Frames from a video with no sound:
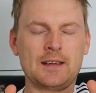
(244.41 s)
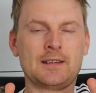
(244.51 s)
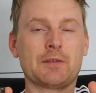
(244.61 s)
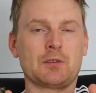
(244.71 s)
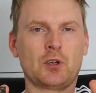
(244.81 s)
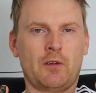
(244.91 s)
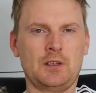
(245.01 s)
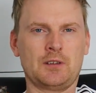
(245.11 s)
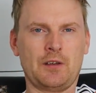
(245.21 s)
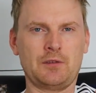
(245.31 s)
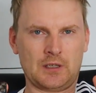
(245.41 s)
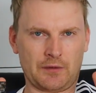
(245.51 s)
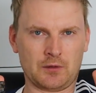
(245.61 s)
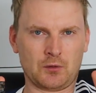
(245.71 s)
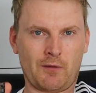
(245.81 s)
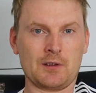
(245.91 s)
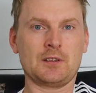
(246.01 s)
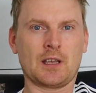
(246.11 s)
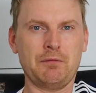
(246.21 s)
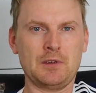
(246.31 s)
ich darf den Torwart nicht treffen, ich darf den Torwart
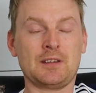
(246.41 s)
nicht treffen,